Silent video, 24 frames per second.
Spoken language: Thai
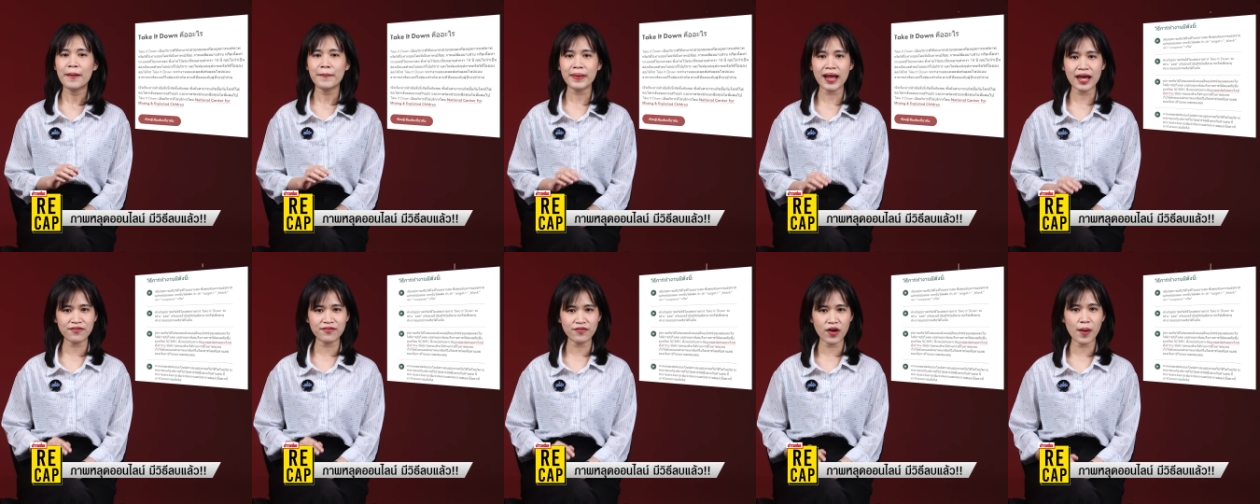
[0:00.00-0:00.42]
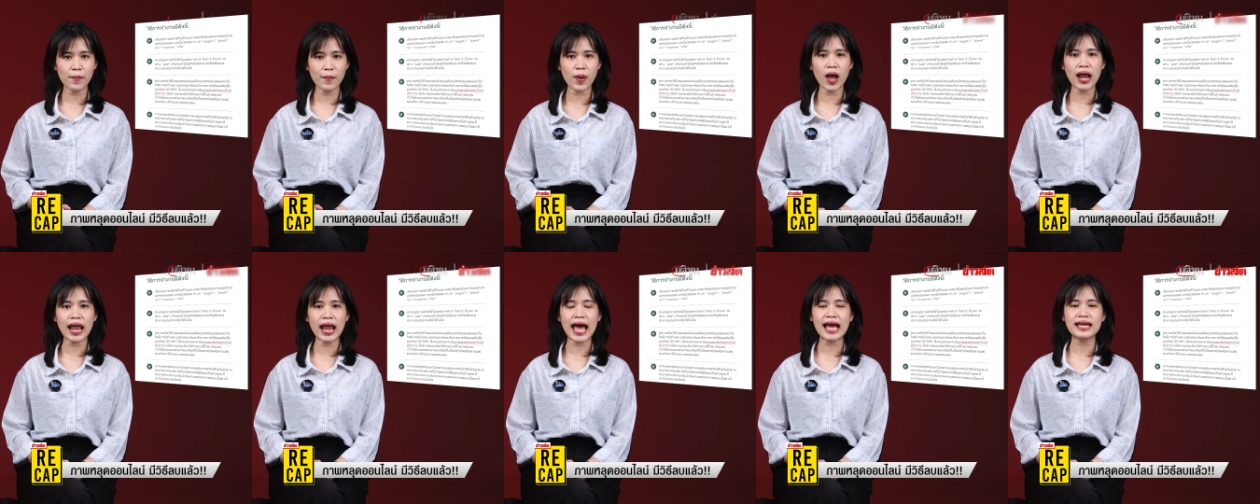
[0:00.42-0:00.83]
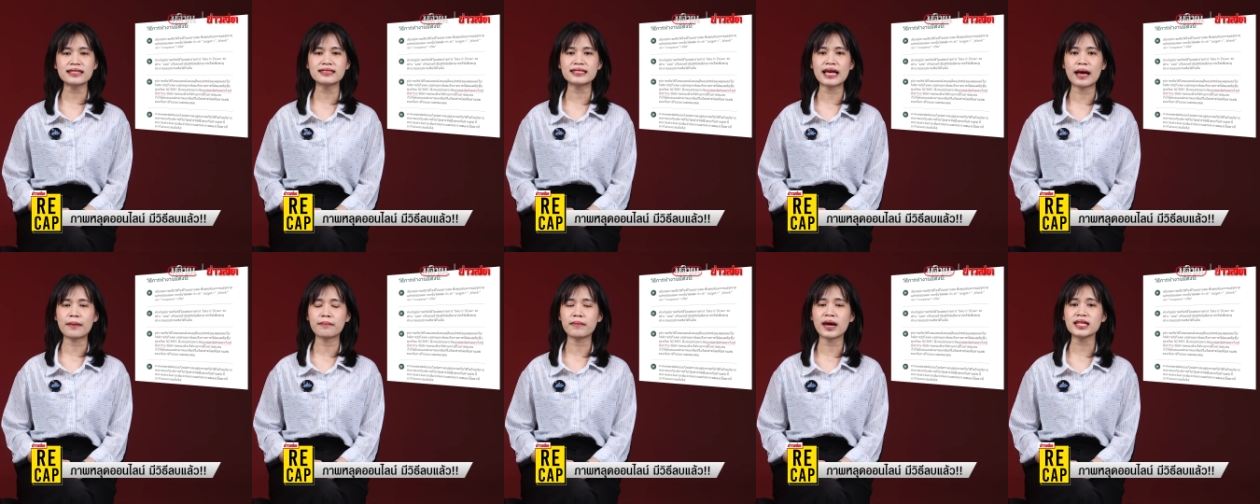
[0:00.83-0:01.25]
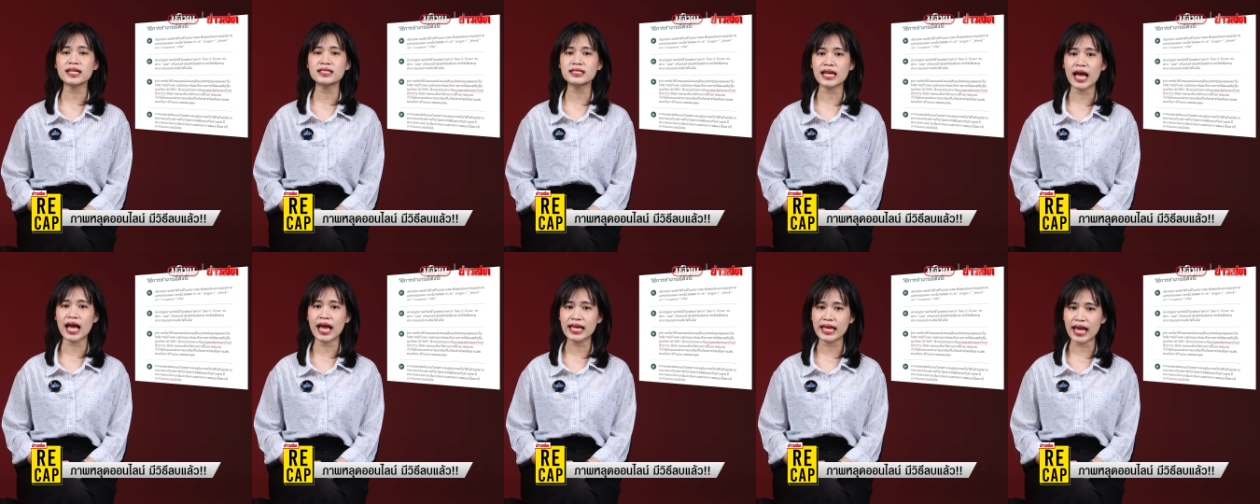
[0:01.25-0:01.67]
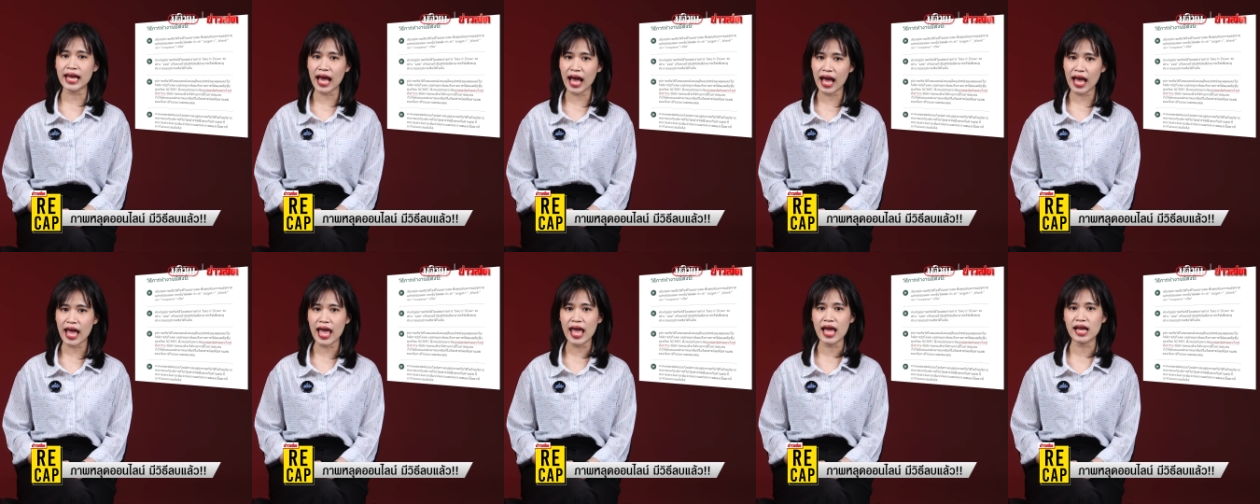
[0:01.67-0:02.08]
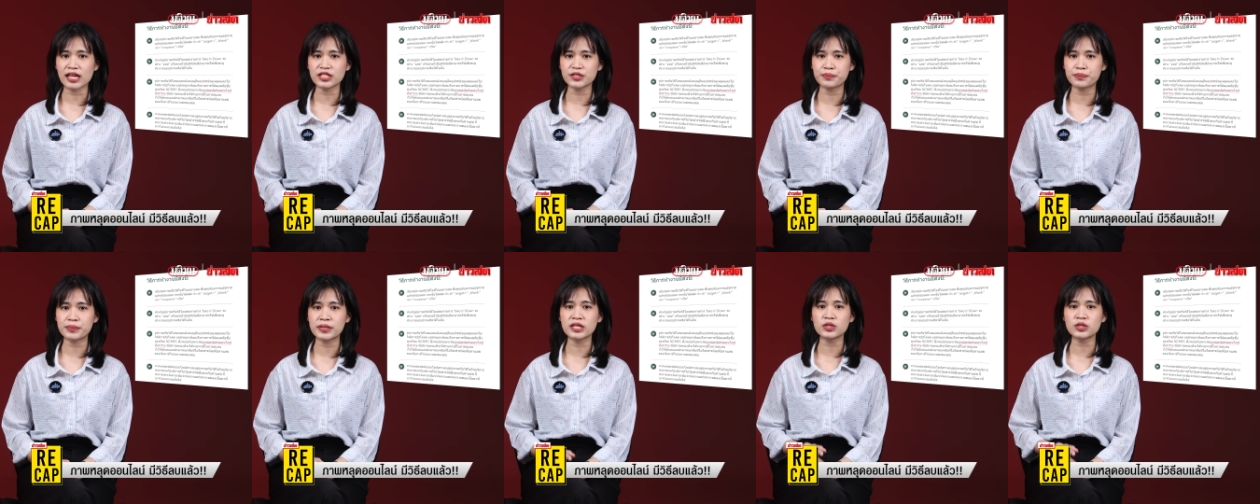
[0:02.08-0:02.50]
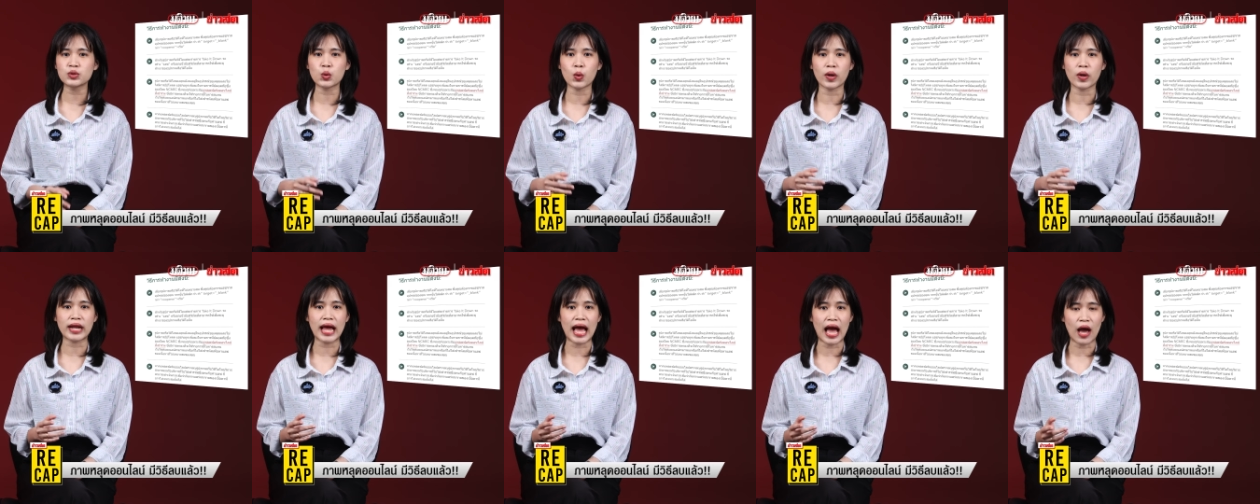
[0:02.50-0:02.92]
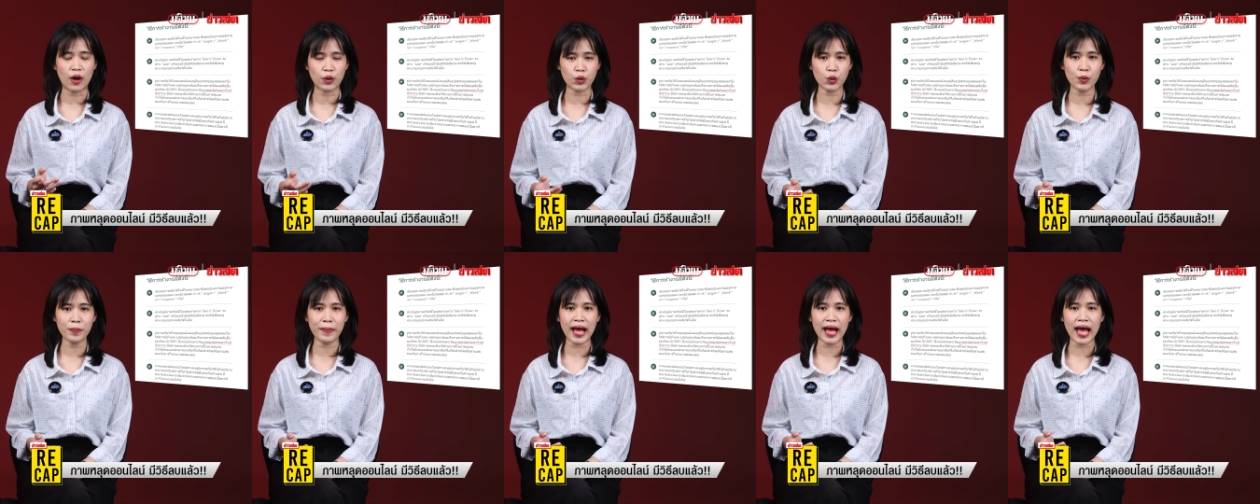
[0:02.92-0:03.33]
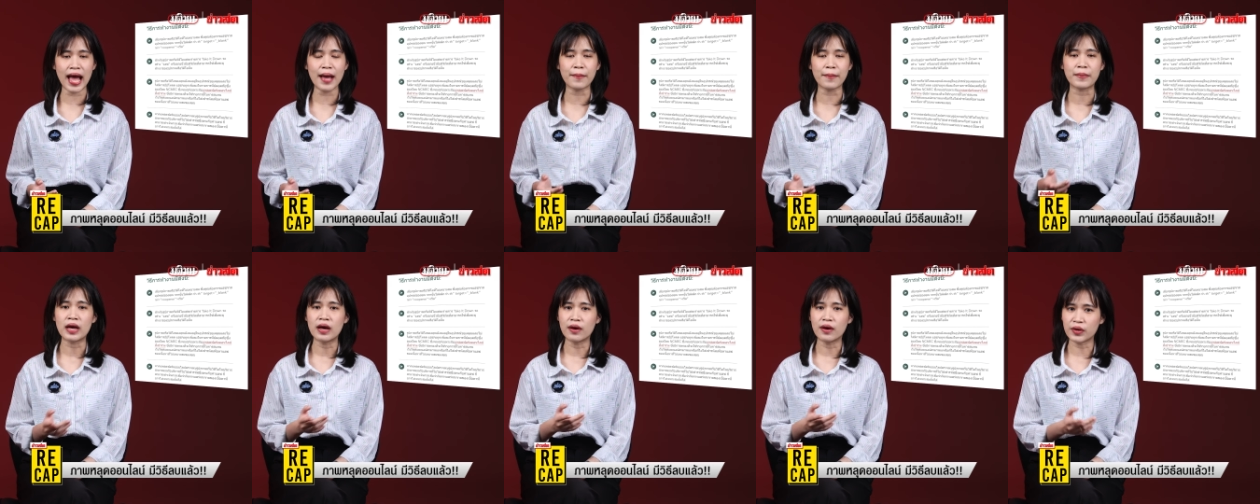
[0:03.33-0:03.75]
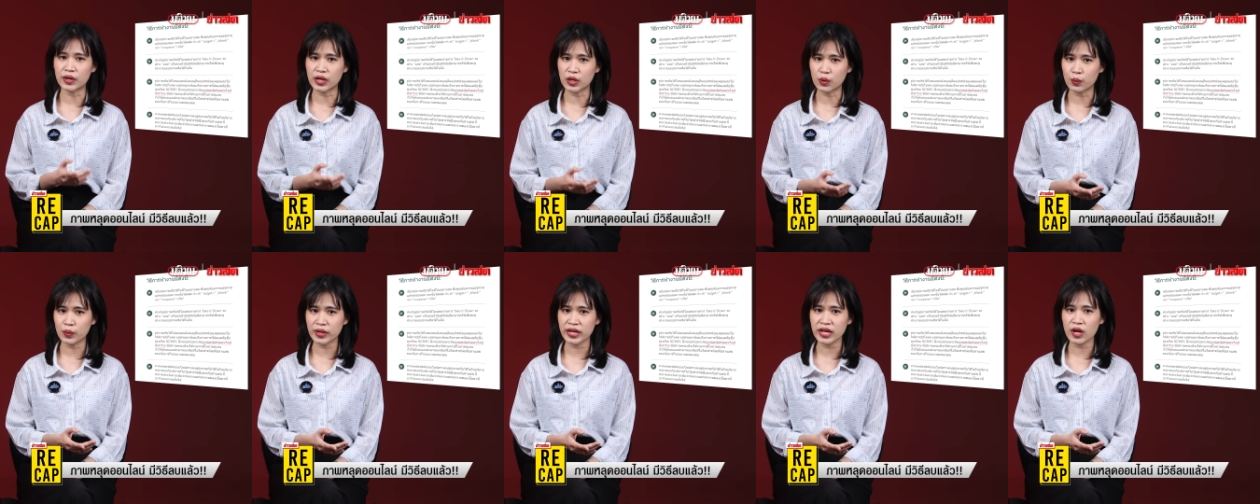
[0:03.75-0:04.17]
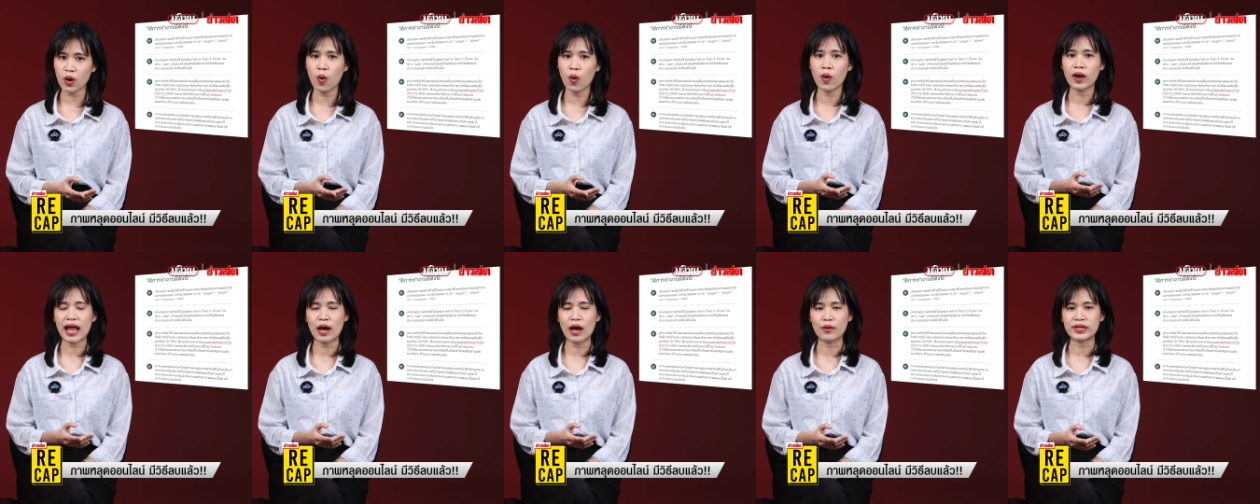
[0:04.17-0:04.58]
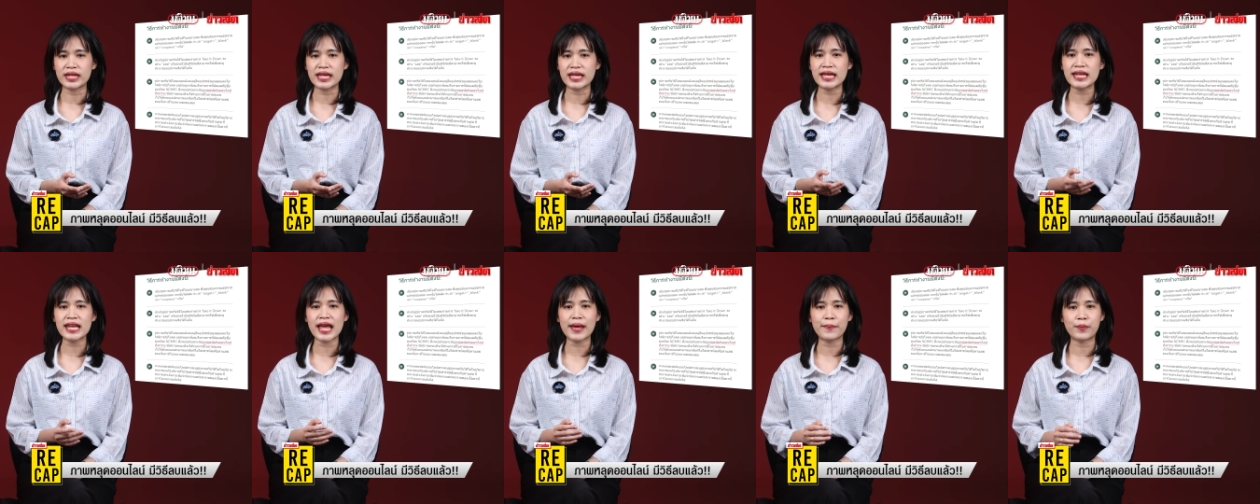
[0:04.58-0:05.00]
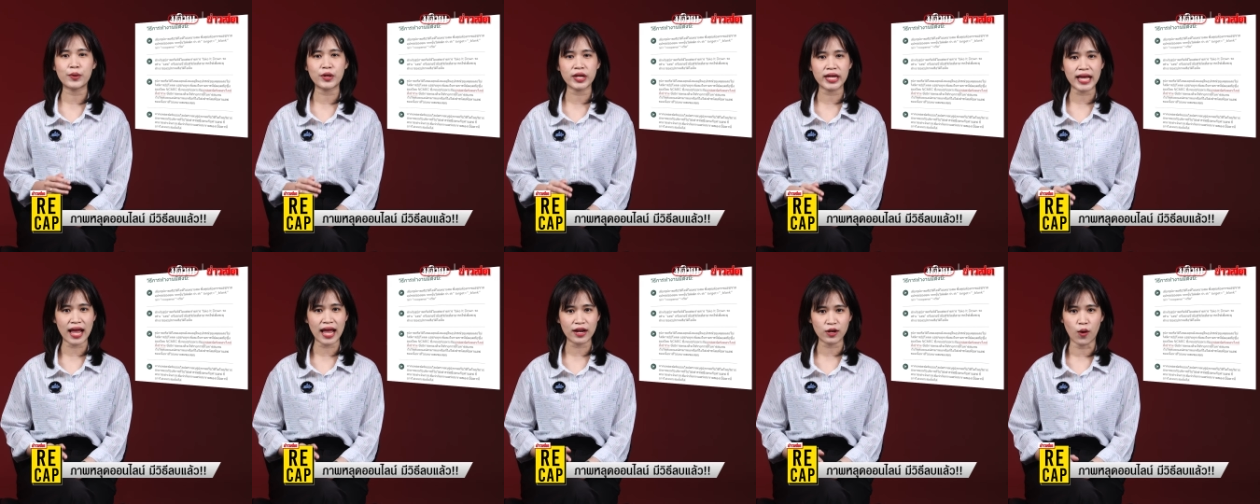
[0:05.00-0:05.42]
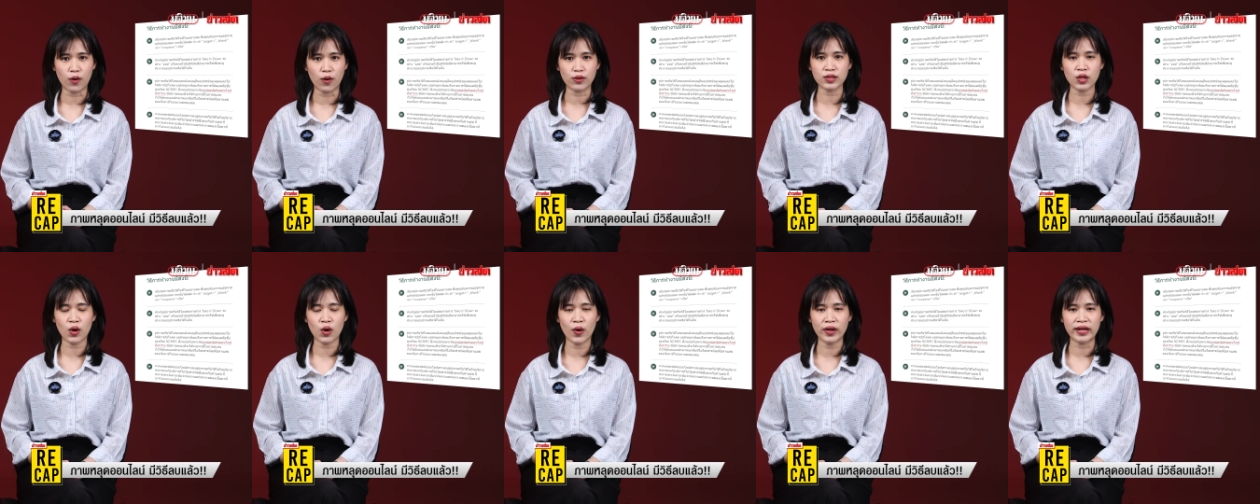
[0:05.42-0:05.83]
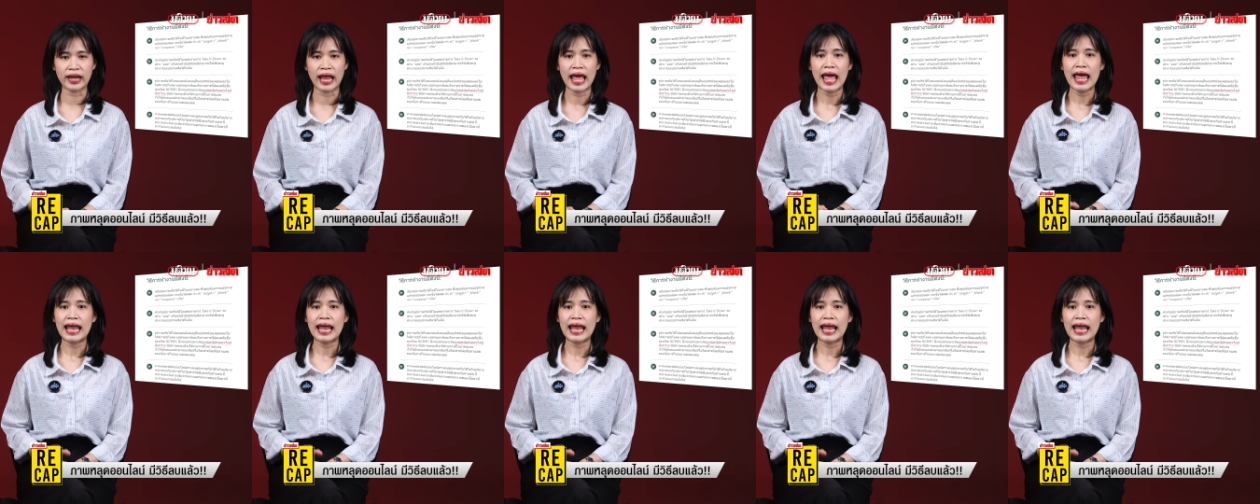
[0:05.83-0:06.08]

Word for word: แพลตฟอร์มออนไลน์สามารถใช้ค่าแฮชเพื่อตรวจหารูปภาพ หรือวิดีโอเหล่านี้ในบริการของตน